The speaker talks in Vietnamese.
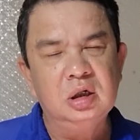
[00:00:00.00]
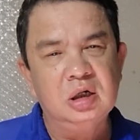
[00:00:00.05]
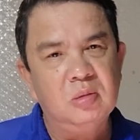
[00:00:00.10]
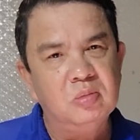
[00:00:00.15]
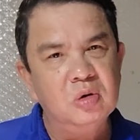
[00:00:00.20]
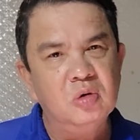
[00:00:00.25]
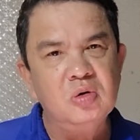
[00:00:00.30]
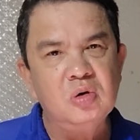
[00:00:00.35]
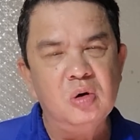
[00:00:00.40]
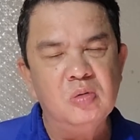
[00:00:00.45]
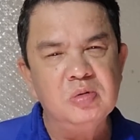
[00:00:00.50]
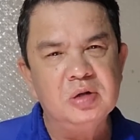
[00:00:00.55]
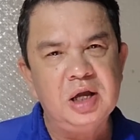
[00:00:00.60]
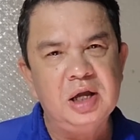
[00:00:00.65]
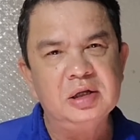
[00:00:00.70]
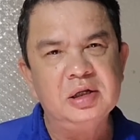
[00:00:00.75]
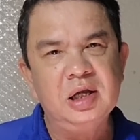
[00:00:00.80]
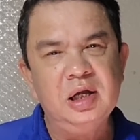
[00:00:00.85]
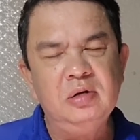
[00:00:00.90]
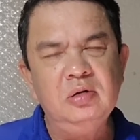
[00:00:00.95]
nồng độ
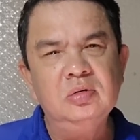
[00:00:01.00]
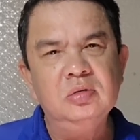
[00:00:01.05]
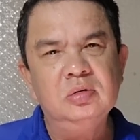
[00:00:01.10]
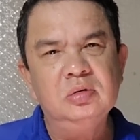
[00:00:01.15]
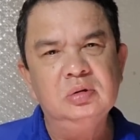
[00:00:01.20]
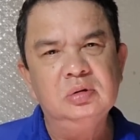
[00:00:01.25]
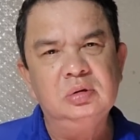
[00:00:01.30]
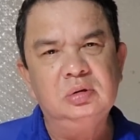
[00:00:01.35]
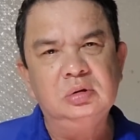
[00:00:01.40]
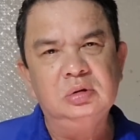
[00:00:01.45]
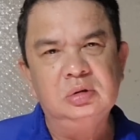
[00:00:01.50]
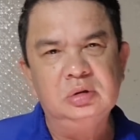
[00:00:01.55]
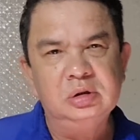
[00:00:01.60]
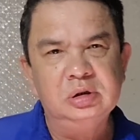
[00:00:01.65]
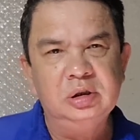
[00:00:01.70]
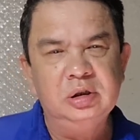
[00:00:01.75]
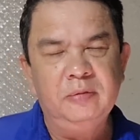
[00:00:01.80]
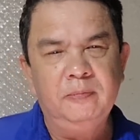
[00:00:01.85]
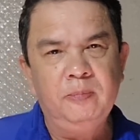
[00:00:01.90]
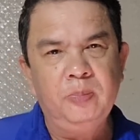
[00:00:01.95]
cồn càng cao
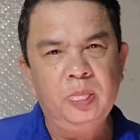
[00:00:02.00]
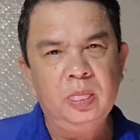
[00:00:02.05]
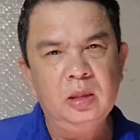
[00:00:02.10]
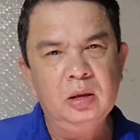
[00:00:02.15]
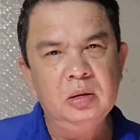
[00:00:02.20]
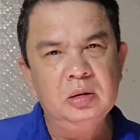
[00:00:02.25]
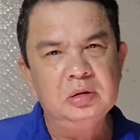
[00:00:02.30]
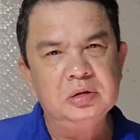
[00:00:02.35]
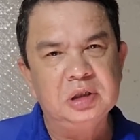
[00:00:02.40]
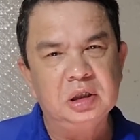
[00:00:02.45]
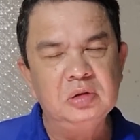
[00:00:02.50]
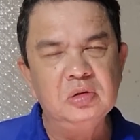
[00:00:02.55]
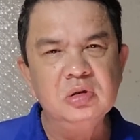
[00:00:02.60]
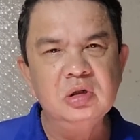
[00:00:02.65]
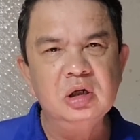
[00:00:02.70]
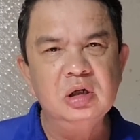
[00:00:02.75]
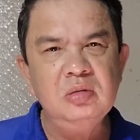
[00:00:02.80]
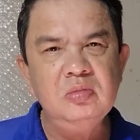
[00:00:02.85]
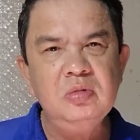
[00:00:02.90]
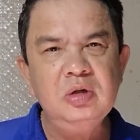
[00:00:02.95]
thì sẽ
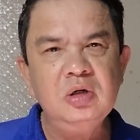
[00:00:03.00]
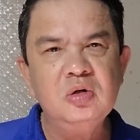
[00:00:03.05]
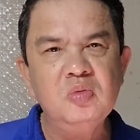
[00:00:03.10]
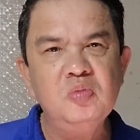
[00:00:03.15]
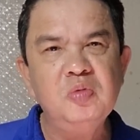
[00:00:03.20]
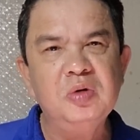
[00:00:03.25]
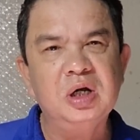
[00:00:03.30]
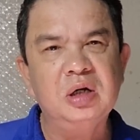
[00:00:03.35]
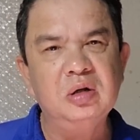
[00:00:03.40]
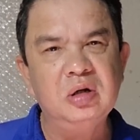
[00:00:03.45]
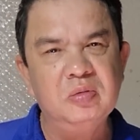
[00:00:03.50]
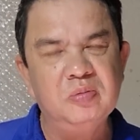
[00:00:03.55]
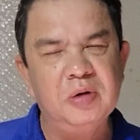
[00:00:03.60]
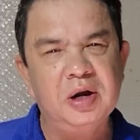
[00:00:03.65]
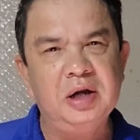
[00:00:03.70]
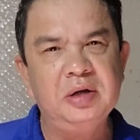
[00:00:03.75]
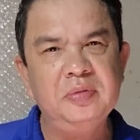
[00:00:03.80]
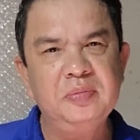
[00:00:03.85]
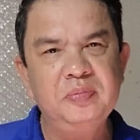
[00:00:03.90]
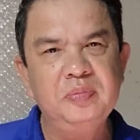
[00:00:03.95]
tương ứng với khung
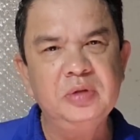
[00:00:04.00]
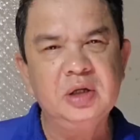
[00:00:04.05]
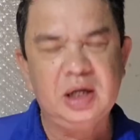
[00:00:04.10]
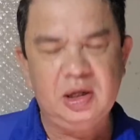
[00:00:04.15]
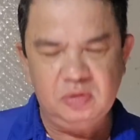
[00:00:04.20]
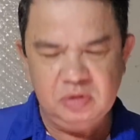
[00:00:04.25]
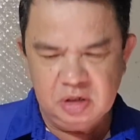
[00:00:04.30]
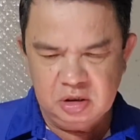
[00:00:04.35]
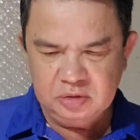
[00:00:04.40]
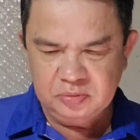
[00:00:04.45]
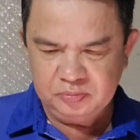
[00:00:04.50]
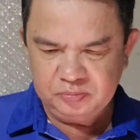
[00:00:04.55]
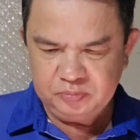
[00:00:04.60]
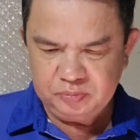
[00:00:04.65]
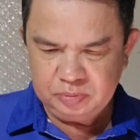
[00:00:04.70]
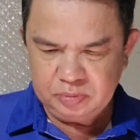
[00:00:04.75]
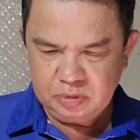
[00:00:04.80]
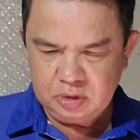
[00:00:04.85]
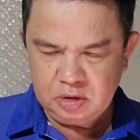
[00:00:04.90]
hình phạt cao hơn.